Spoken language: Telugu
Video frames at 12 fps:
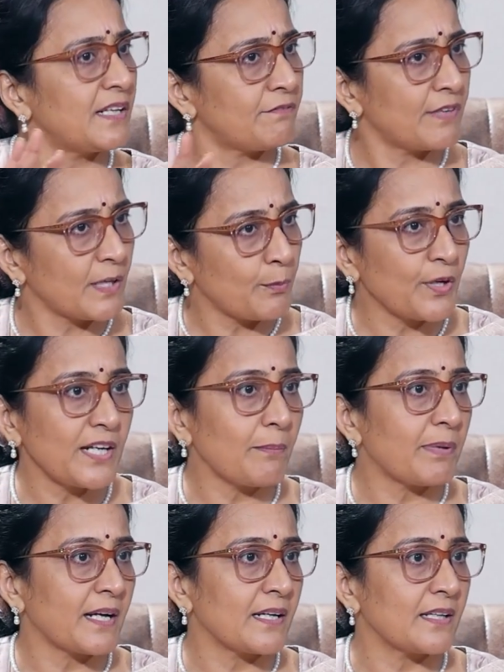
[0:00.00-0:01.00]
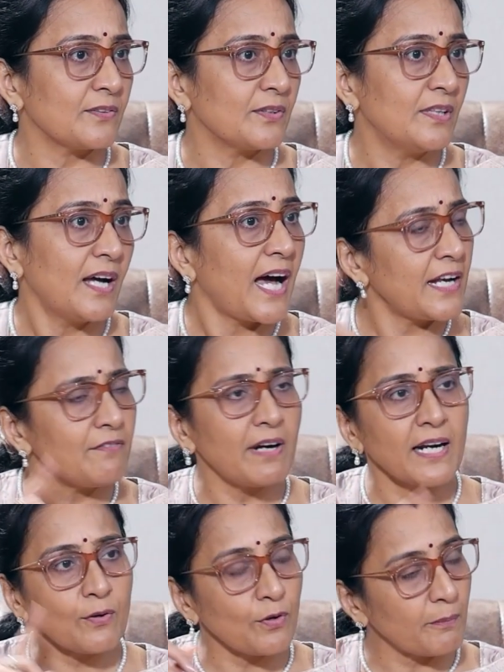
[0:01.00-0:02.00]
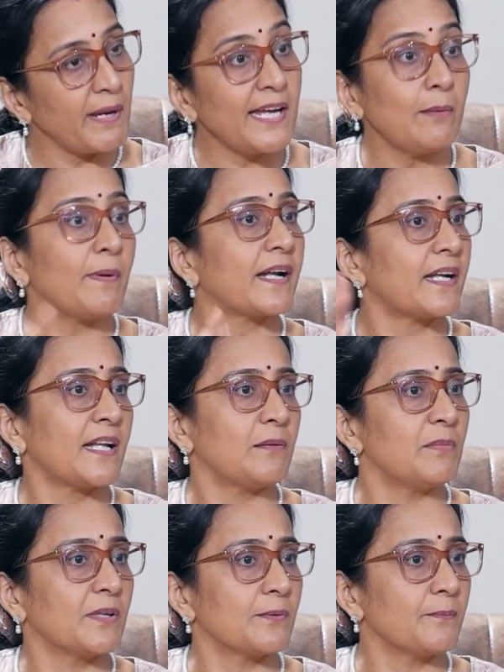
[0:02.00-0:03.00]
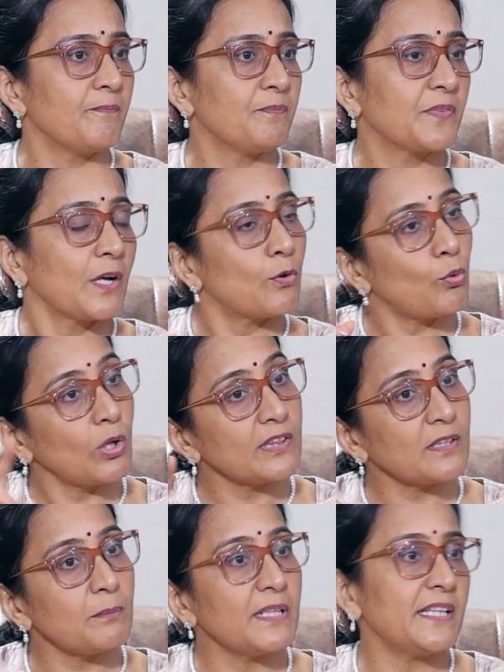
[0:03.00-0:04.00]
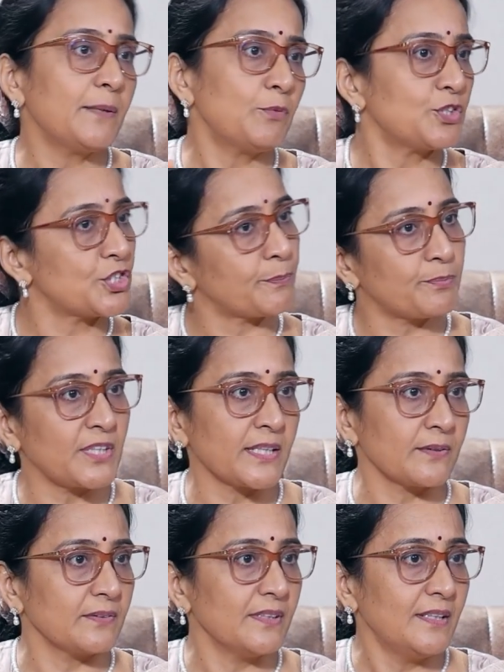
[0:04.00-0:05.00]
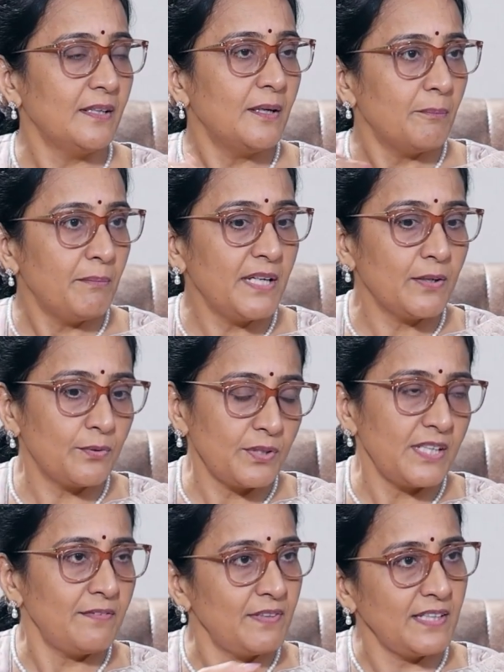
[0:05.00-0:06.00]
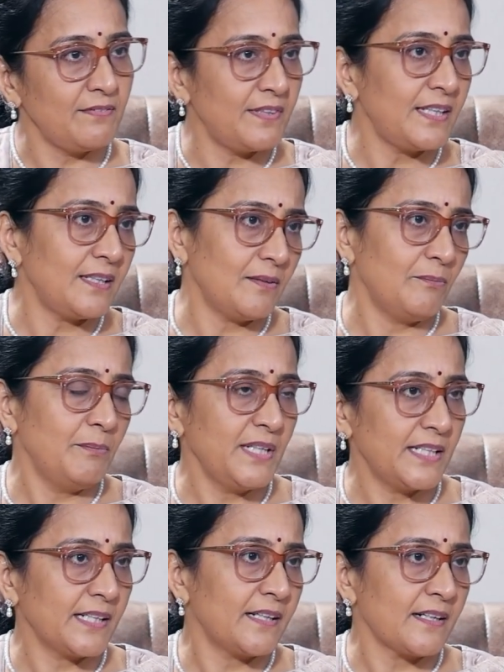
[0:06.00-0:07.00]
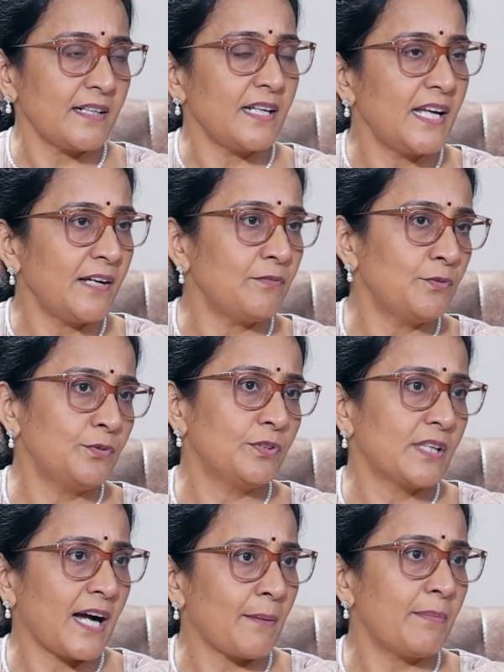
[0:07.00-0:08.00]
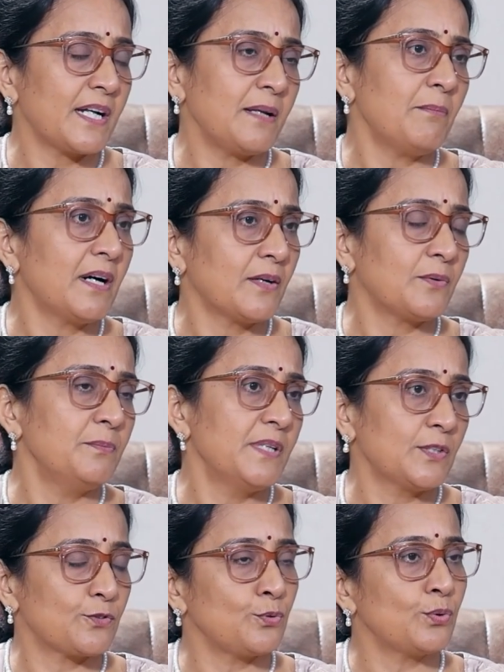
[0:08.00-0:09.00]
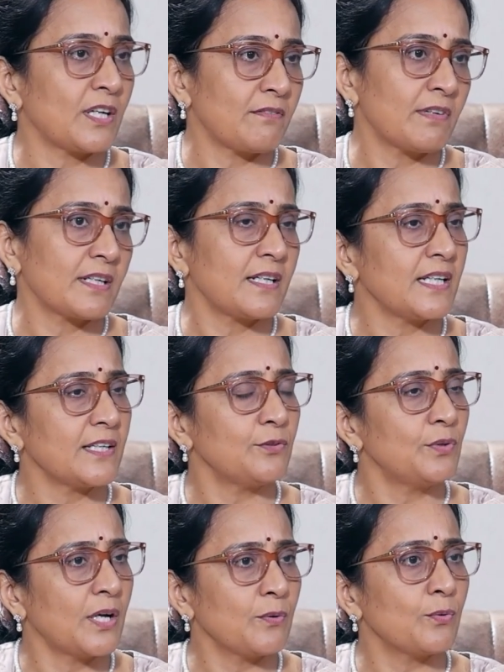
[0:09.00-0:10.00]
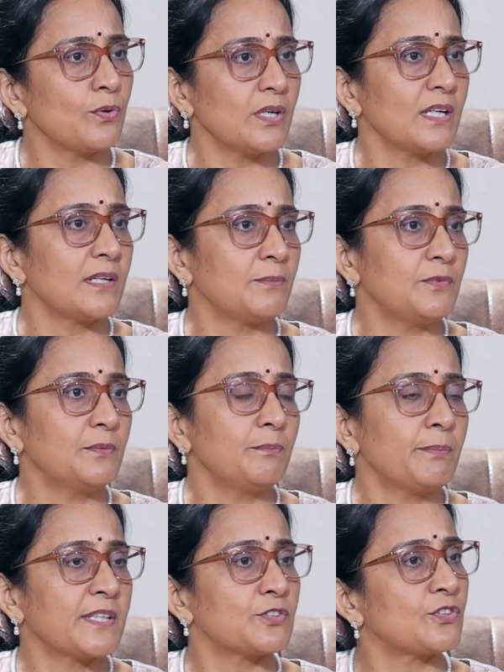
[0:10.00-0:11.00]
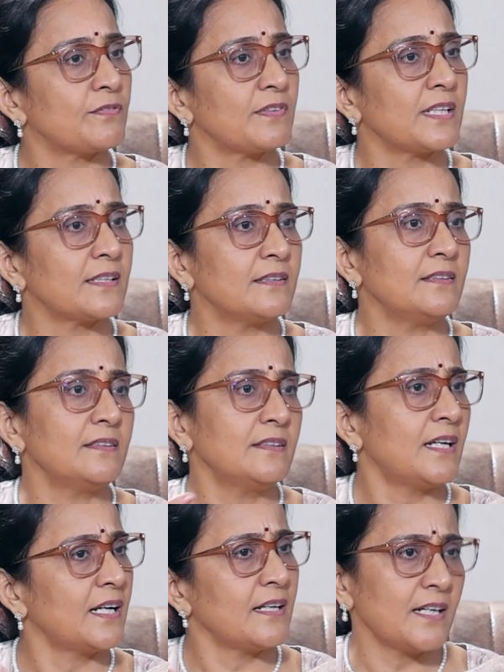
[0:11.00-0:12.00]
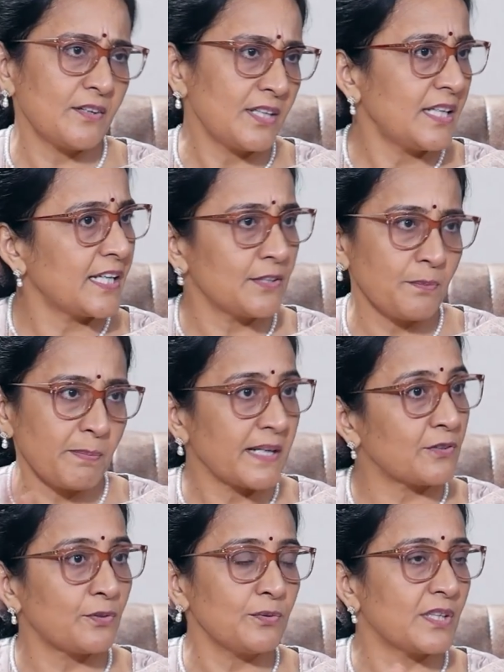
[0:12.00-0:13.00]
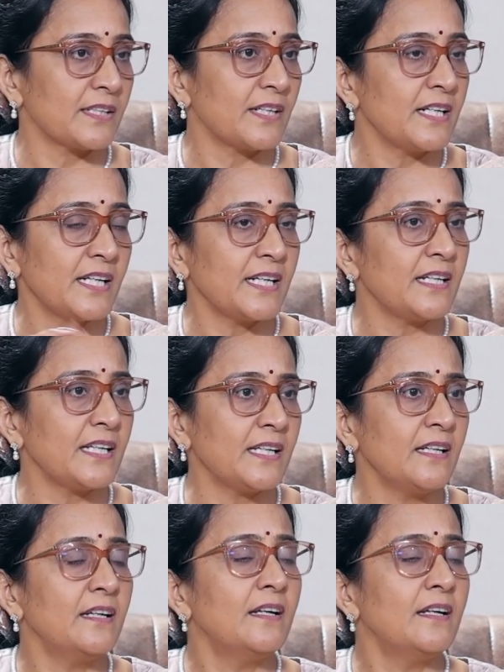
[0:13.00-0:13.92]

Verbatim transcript: మీరు ఇవ్వకపోయినా పర్లేదు అని వాళ్ళకు ఒక మెయిల్ పెట్టాలి మీరు కొంతమంది ఏమో చెప్తారు మీకు ఇవి ఇవి మీ దగ్గర లేవు కాబట్టి మాకు మీరు సూట్ అవ్వట్లేదు అనుకుంటున్నాము బెస్ట్ ఆఫ్ లక్ అన్నట్టుగా ఏదో పెడుతుంటారు అంటే ఏంటి